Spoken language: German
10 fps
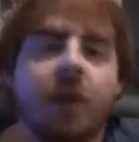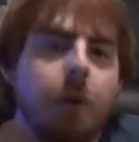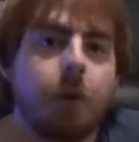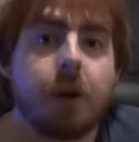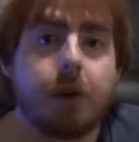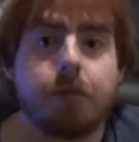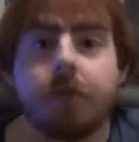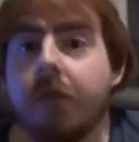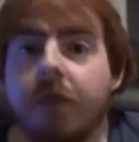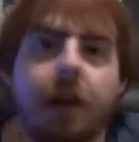Oder
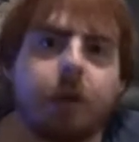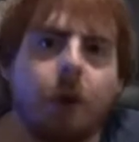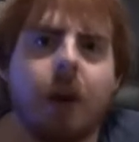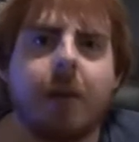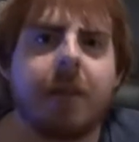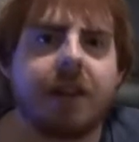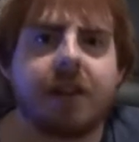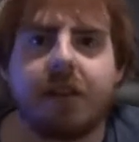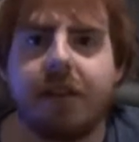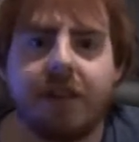vielleicht doch, aber das
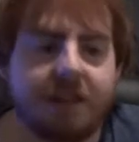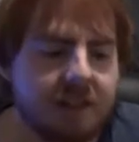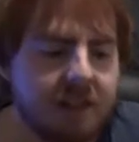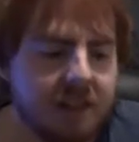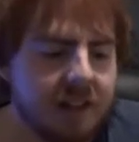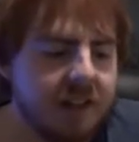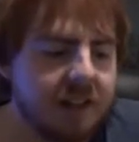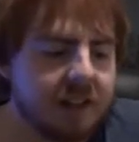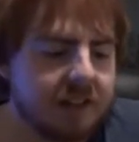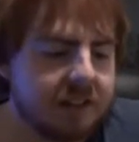wird sich
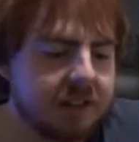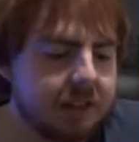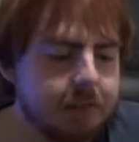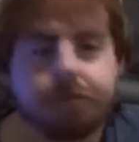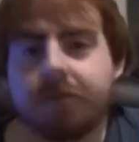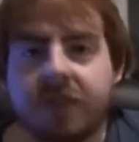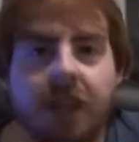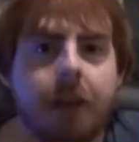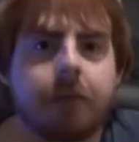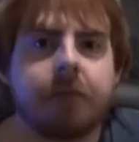die,
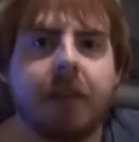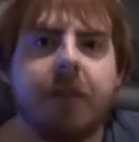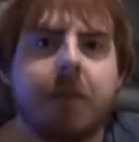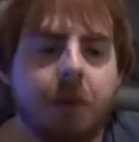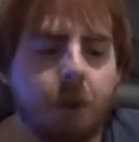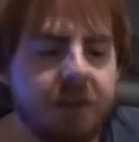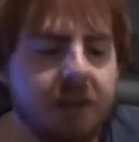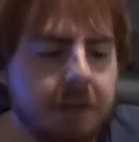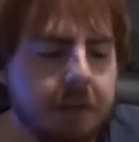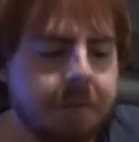ja, da wird man noch sehen.